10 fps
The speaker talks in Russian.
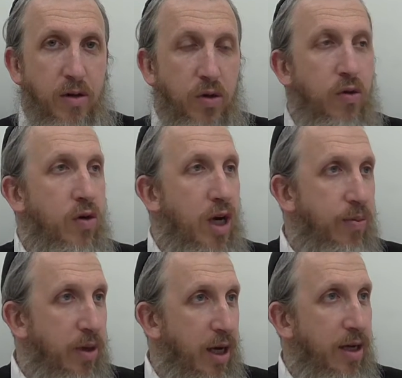У него в руках
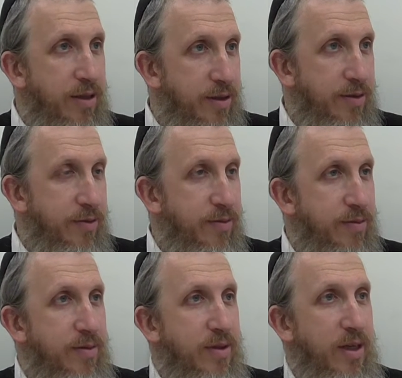была
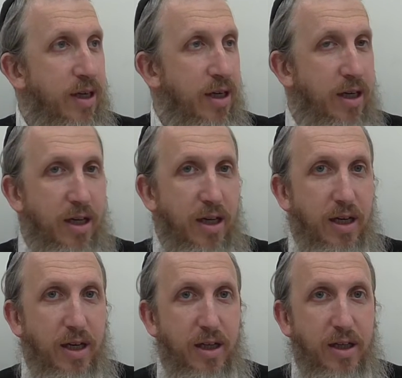
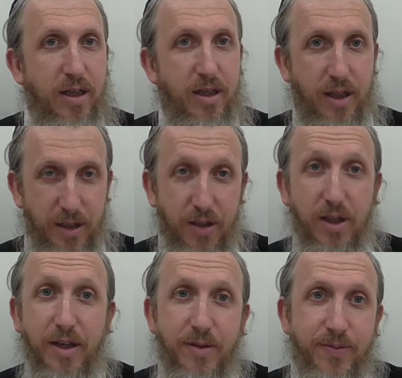э,
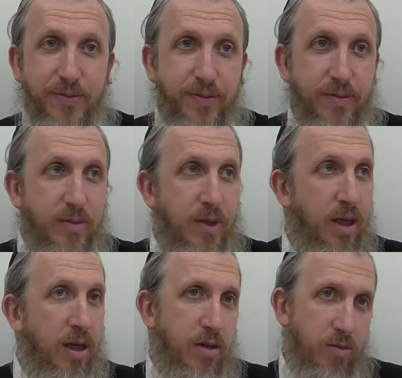сосиска,
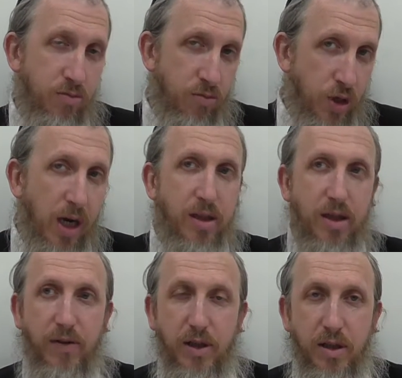жареная,
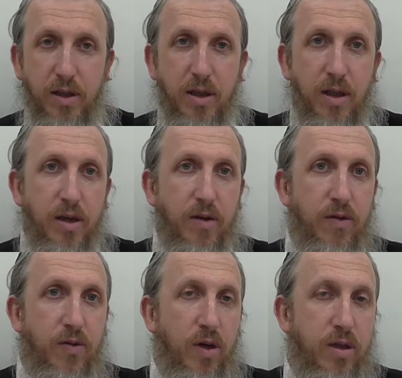наверное,
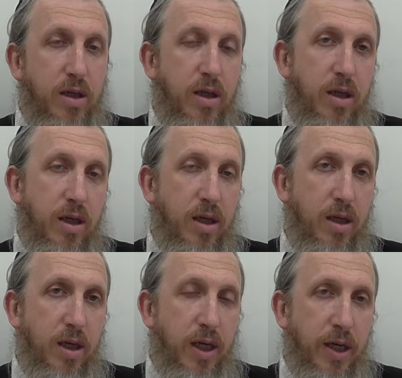вот,
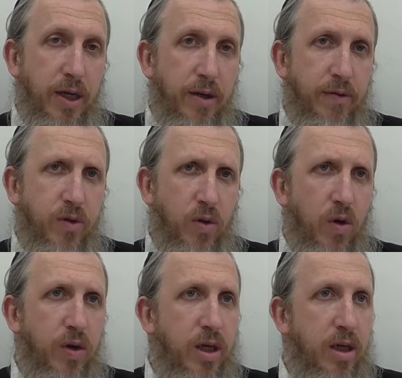и в другой
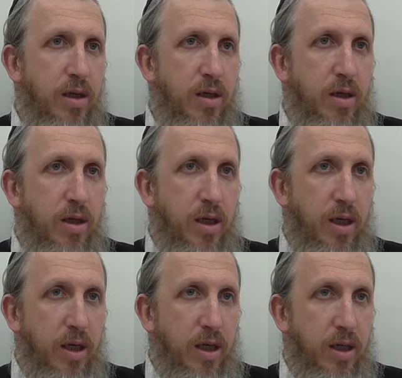руке
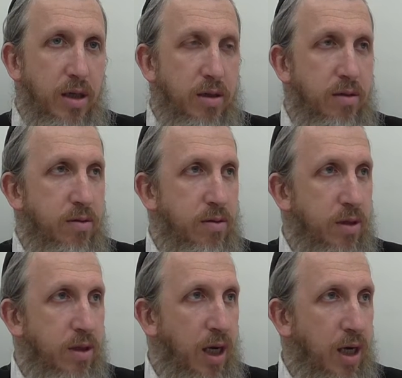э,
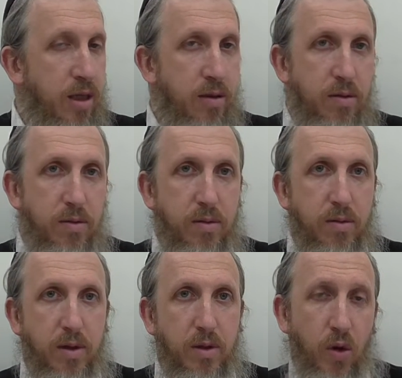стакан
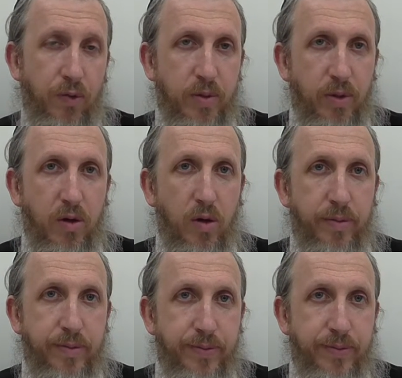кофе с молоком.